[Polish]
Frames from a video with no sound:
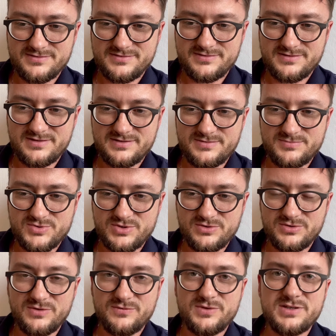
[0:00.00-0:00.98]
kiedy
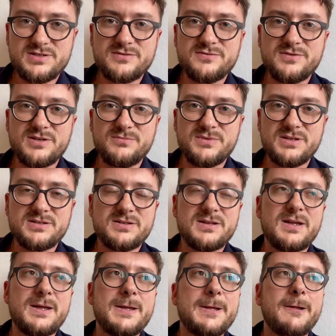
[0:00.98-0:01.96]
przygotowuję ten filmik.
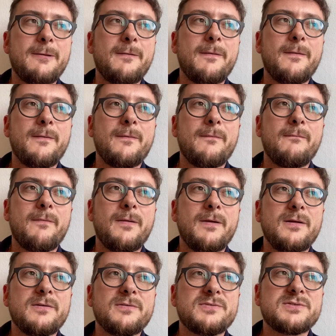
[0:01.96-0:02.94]

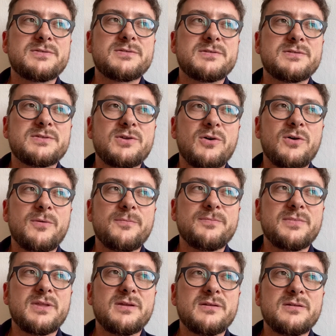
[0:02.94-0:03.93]
E, w
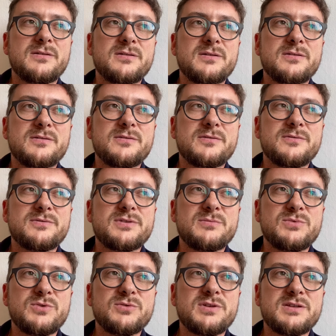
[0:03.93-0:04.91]
to e, w
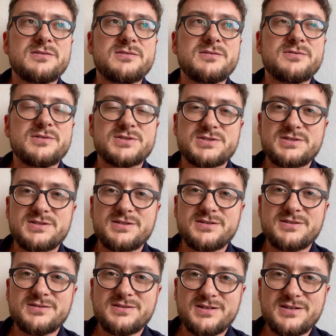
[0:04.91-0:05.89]
tym dniu, kiedy
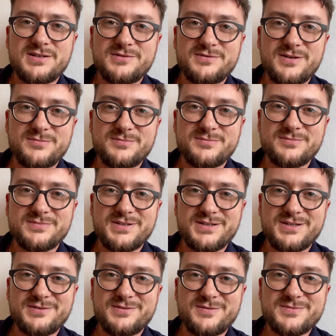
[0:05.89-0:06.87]
właśnie nagrywam,
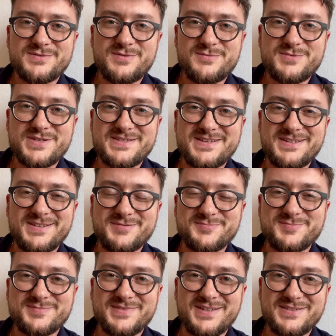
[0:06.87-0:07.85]
nagrywam z
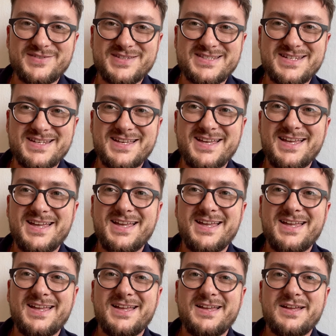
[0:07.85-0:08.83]
wyprzedzeniem, jak wiecie.
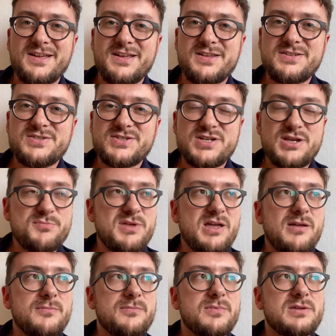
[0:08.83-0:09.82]
I dzisiaj
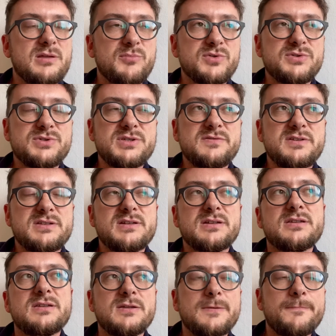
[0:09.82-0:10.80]
miałem na modlitwie
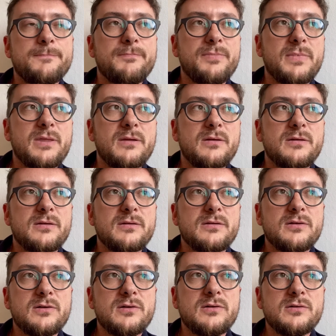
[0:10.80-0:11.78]
taki,
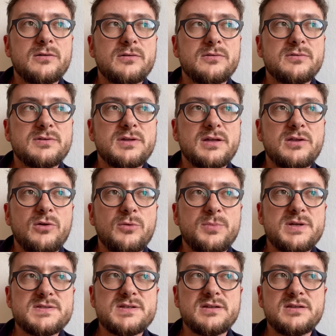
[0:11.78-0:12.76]
e, taki
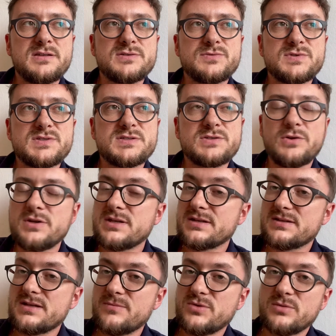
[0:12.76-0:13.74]
obraz, jak Jezus stoi
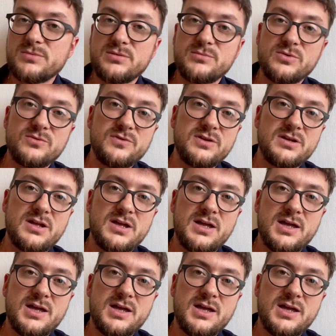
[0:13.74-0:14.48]
nade mną i mówi: